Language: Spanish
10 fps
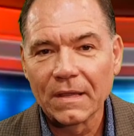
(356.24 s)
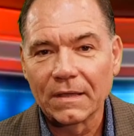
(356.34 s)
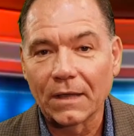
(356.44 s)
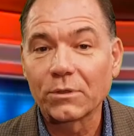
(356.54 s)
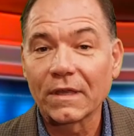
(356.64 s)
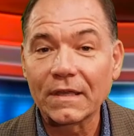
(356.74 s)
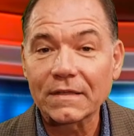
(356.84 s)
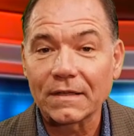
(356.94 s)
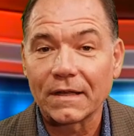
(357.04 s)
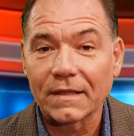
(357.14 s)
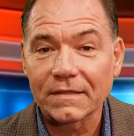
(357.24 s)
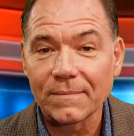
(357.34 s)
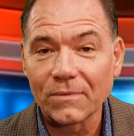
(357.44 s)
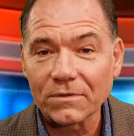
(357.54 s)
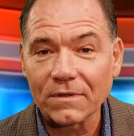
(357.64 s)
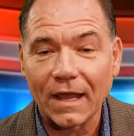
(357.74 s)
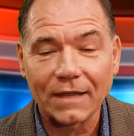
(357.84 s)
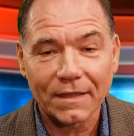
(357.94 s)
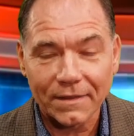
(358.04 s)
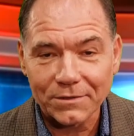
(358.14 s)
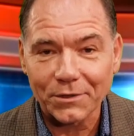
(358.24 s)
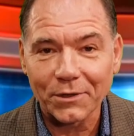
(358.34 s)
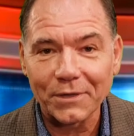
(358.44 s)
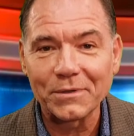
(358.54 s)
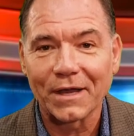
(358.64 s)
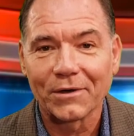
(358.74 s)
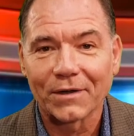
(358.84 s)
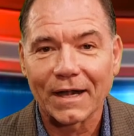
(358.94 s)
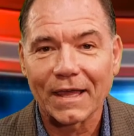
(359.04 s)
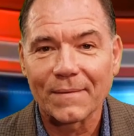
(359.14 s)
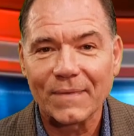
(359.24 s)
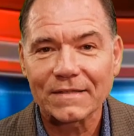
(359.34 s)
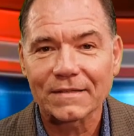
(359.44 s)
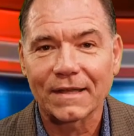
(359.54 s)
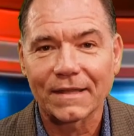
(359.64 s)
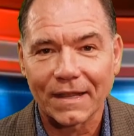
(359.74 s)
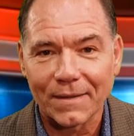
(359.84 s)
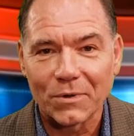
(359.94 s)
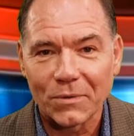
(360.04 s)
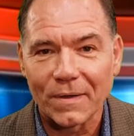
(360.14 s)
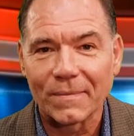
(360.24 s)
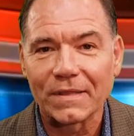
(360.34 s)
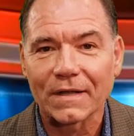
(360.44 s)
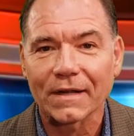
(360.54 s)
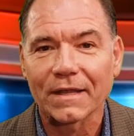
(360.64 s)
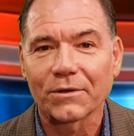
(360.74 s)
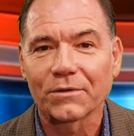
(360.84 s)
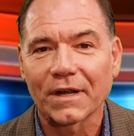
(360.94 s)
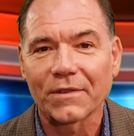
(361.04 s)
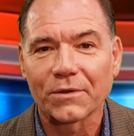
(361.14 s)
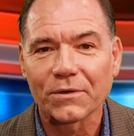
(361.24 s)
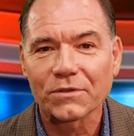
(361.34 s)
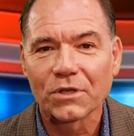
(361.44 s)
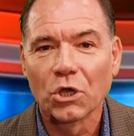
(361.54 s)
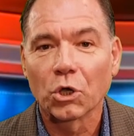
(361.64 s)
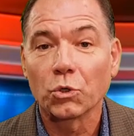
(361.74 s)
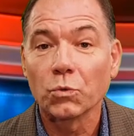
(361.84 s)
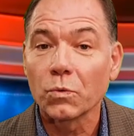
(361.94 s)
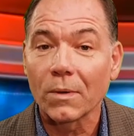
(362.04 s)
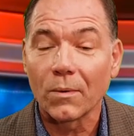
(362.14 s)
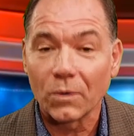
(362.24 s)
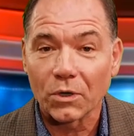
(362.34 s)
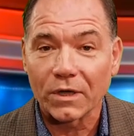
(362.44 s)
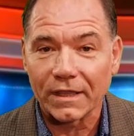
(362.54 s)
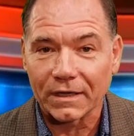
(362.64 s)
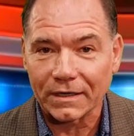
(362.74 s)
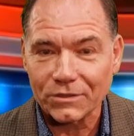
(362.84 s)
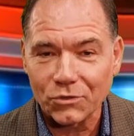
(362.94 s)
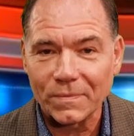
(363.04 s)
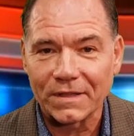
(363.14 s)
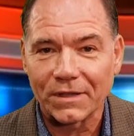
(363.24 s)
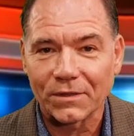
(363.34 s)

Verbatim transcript: Y a ustedes les decimos hasta dentro de una hora nada más, estaremos nuevamente reencontrándonos con un nuevo bloque de resumen de